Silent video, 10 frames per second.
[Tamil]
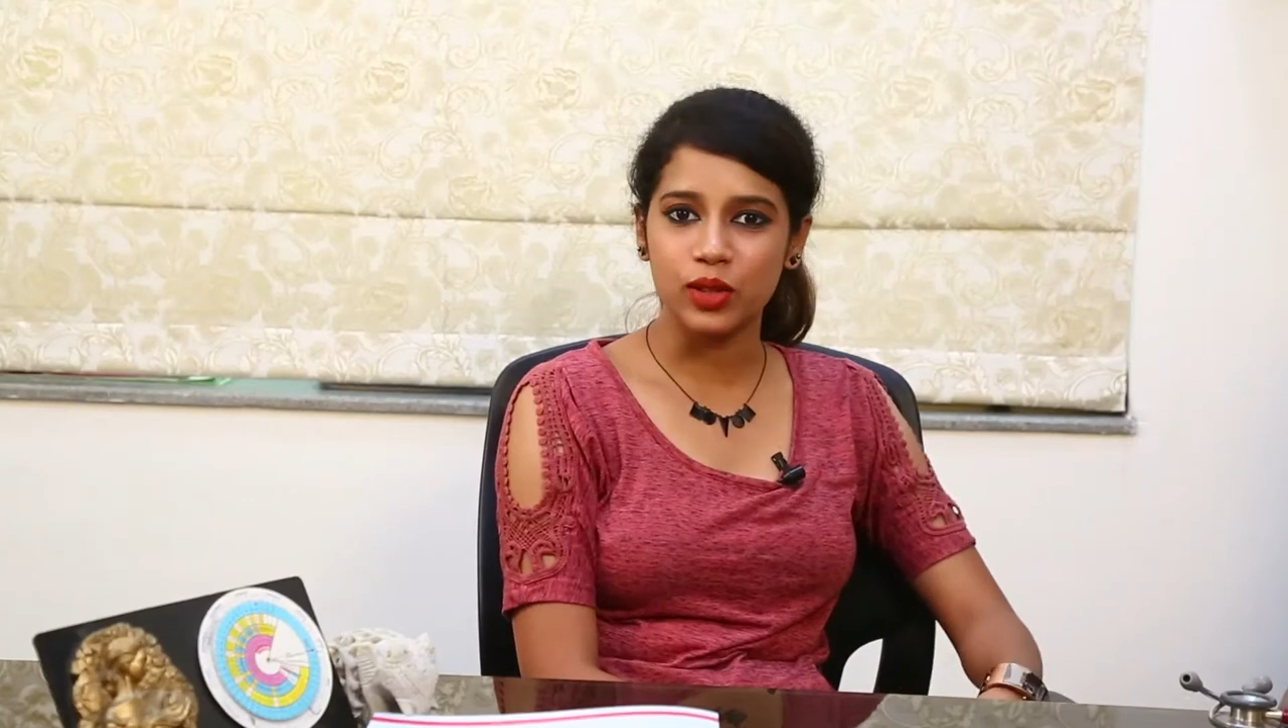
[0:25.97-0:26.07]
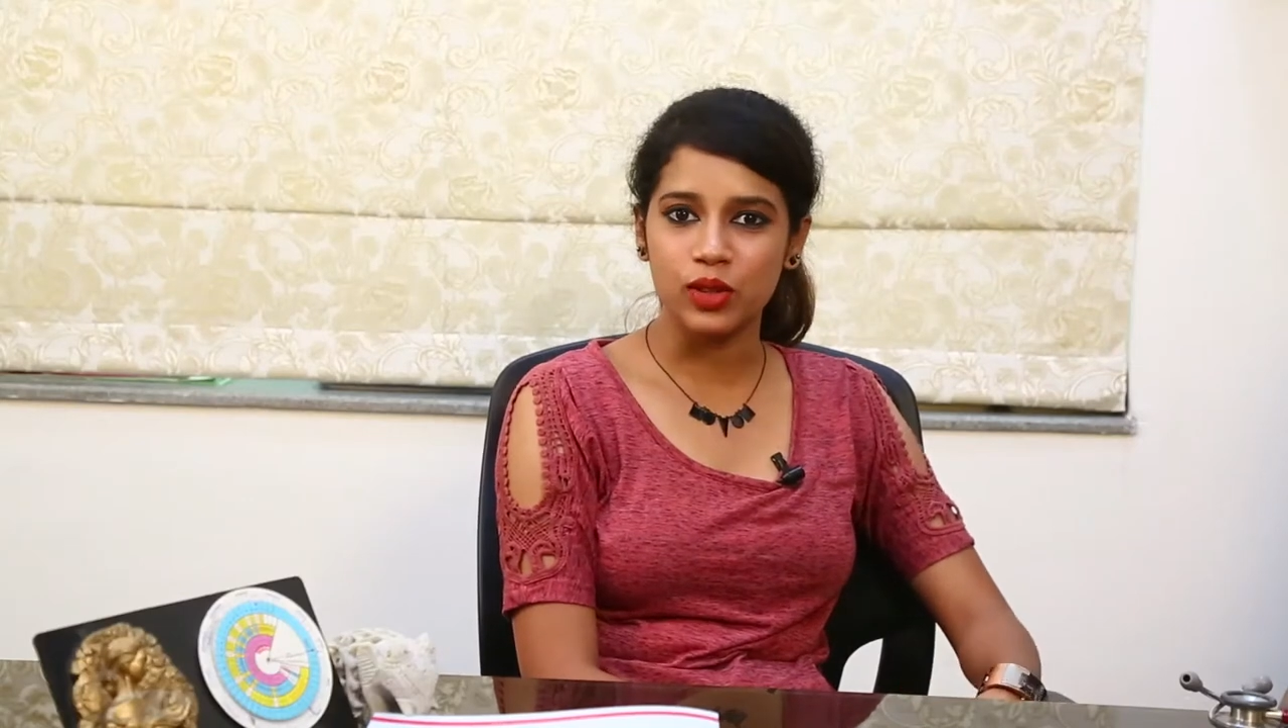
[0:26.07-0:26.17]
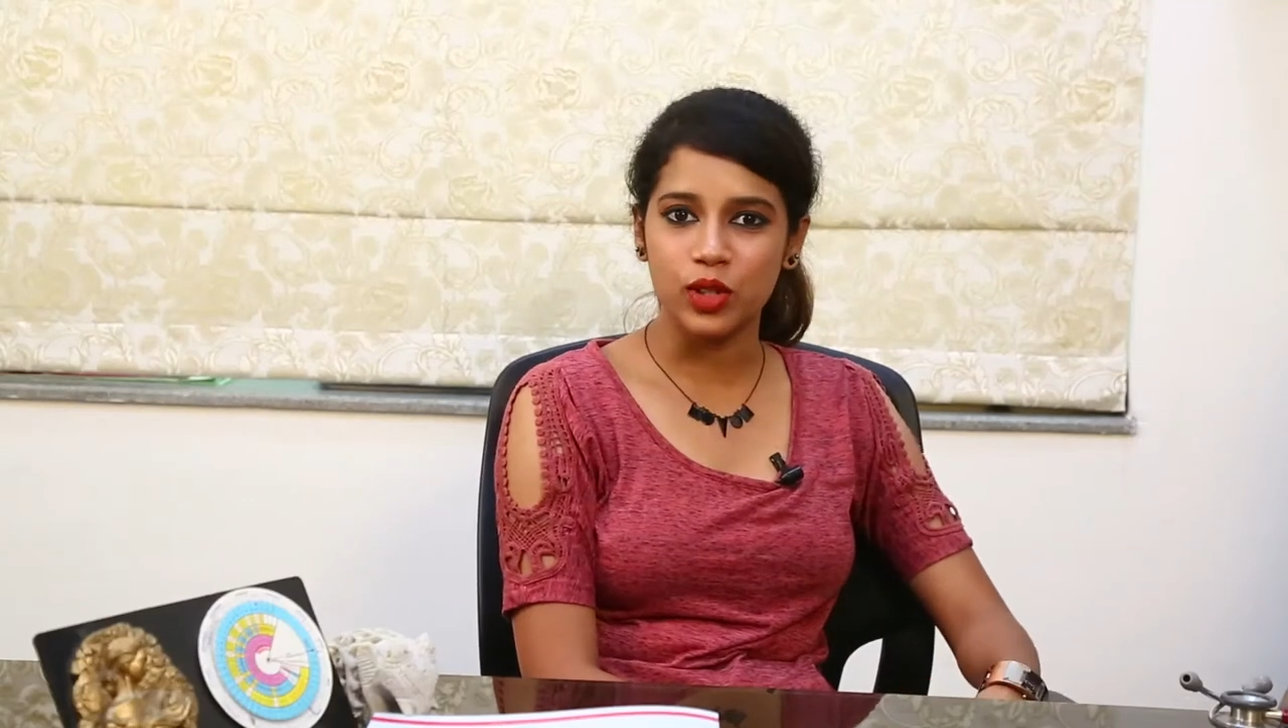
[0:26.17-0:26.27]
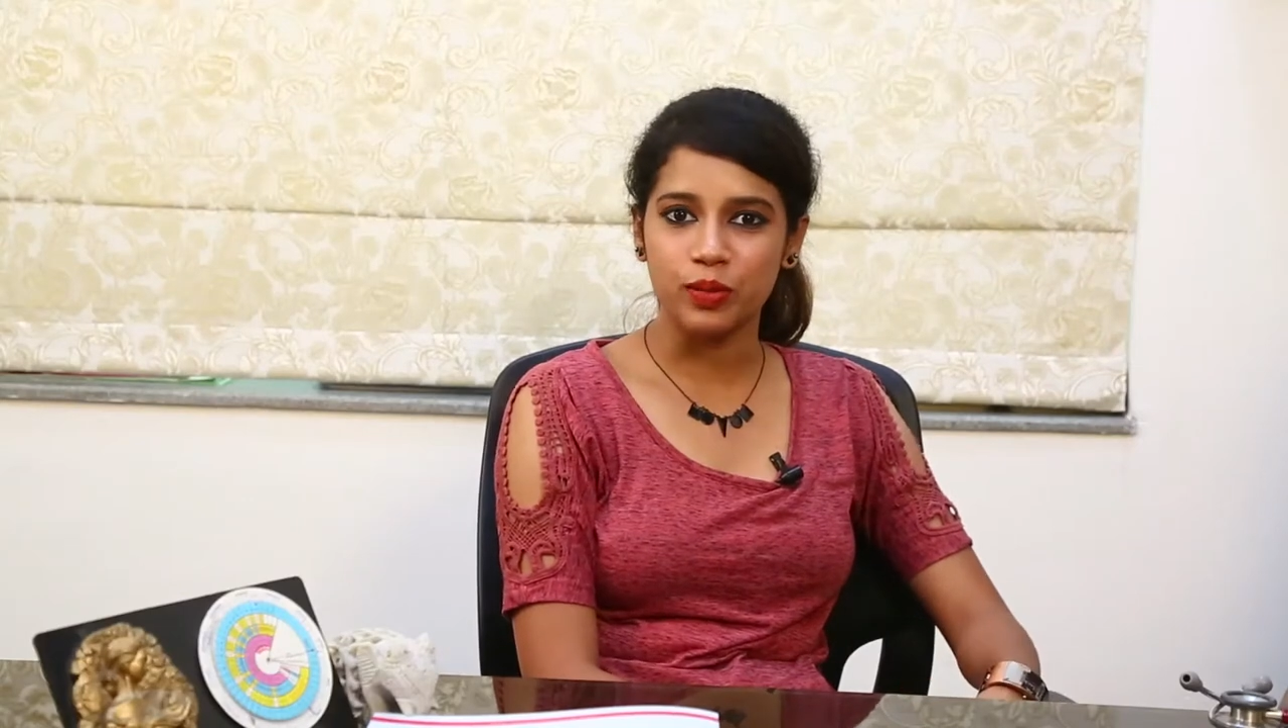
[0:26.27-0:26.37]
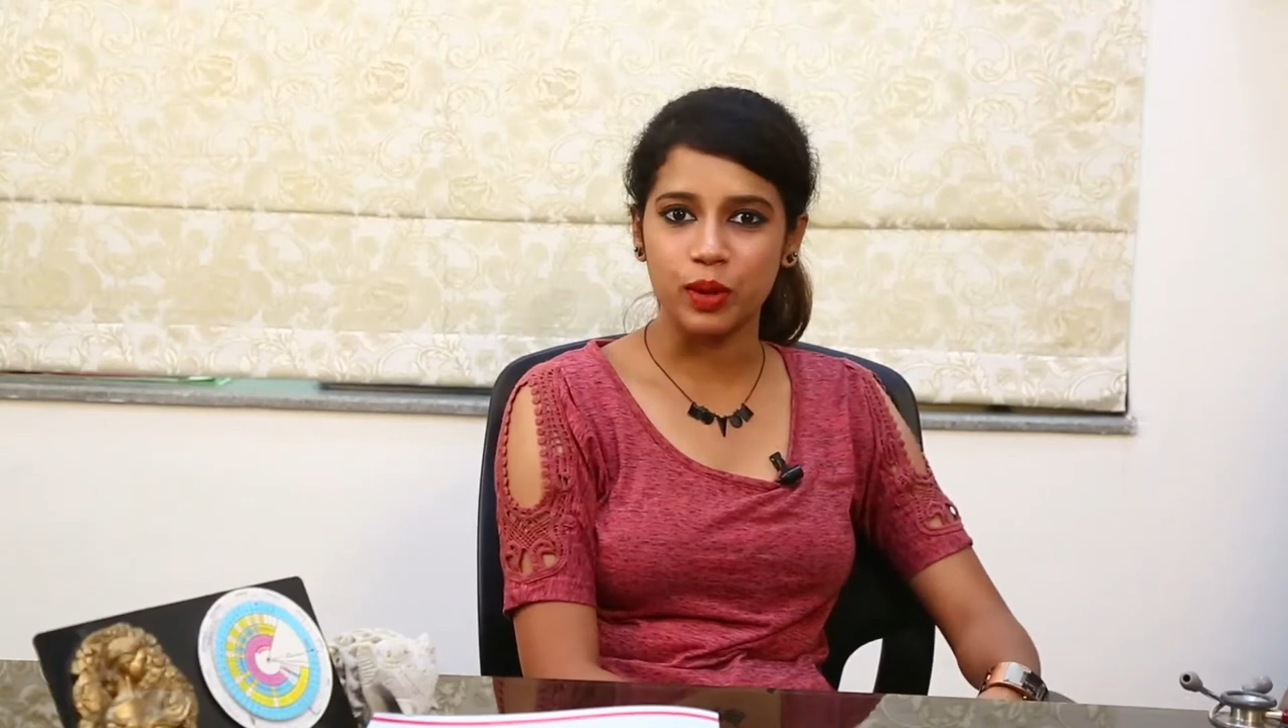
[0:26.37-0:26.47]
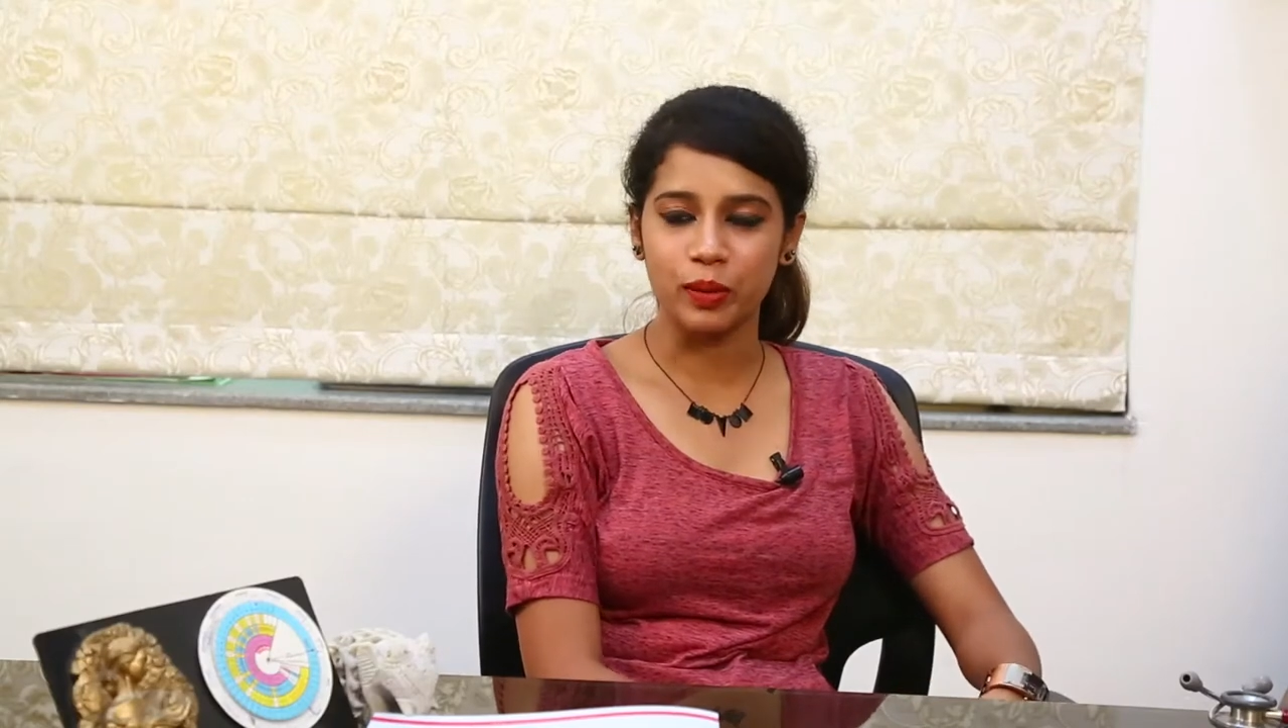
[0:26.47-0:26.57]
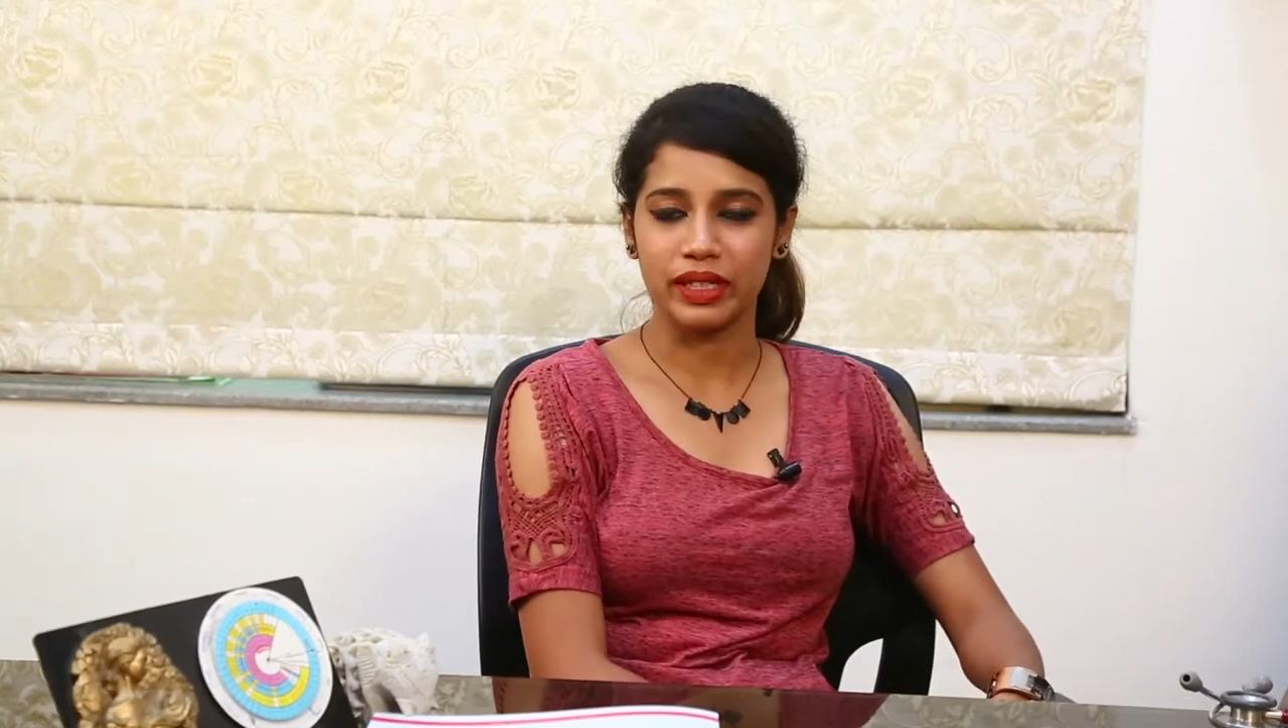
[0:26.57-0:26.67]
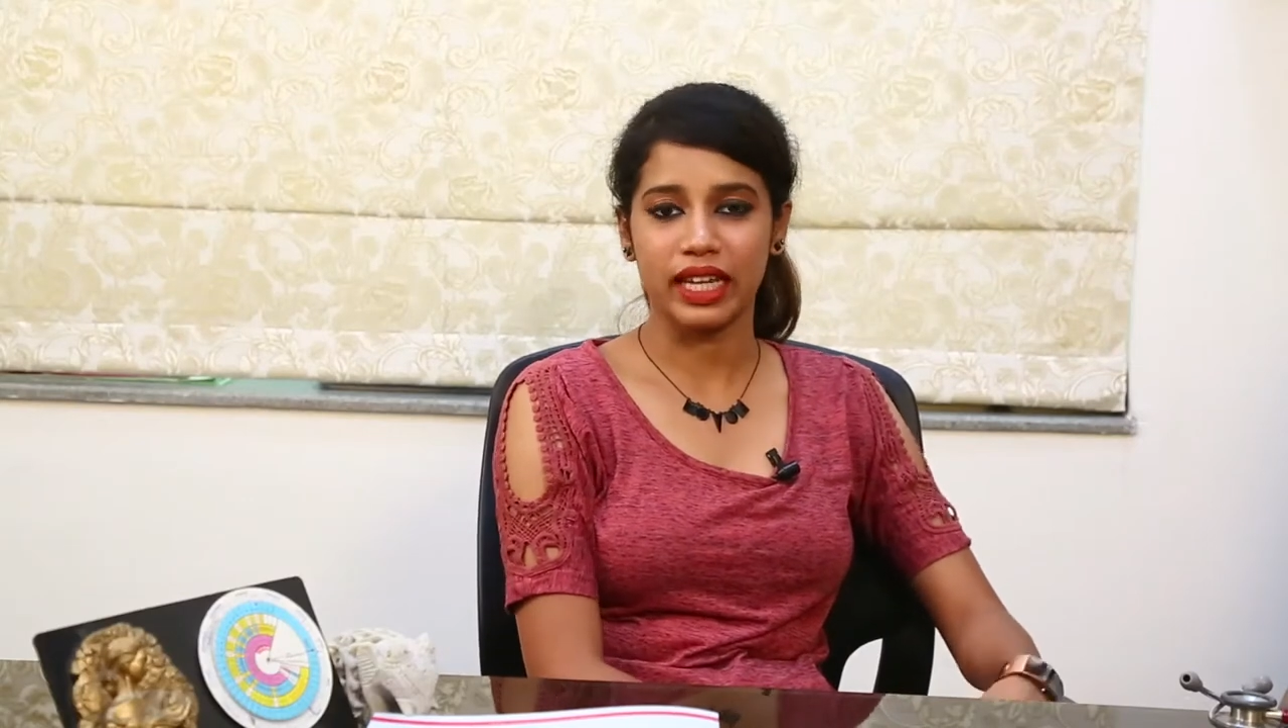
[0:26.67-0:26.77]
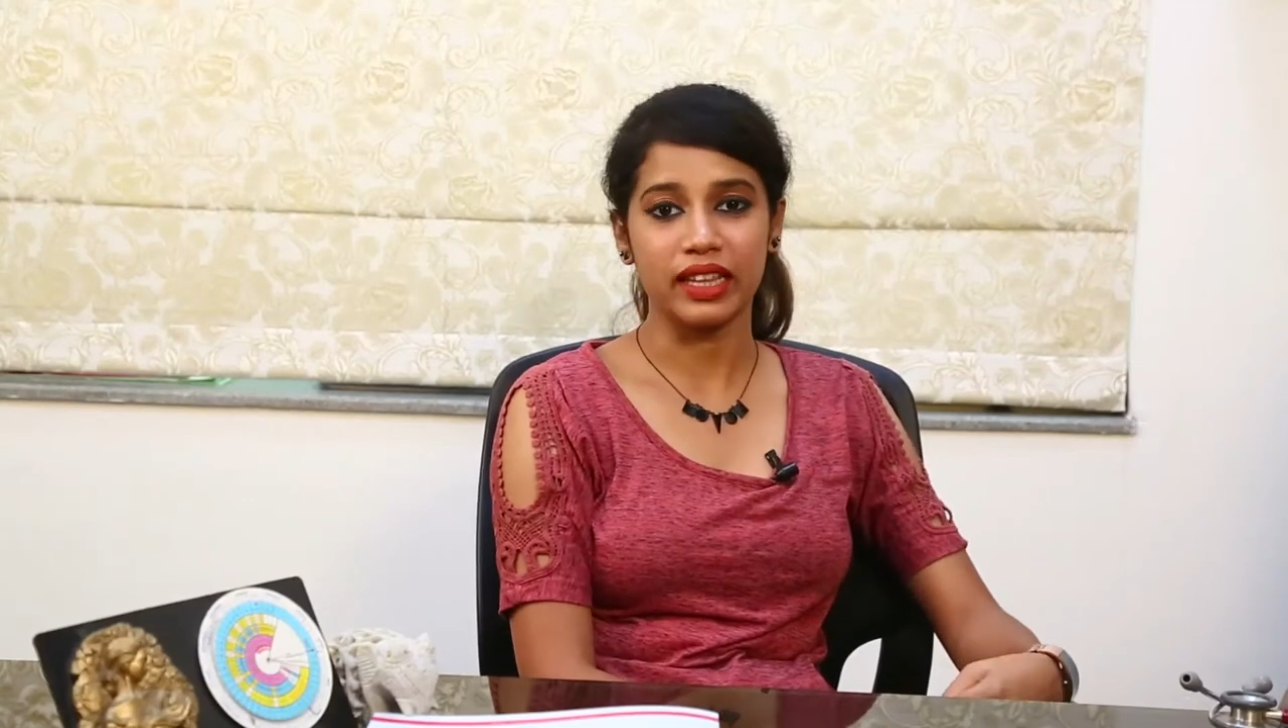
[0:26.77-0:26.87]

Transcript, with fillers: தொழில்நுட்பம்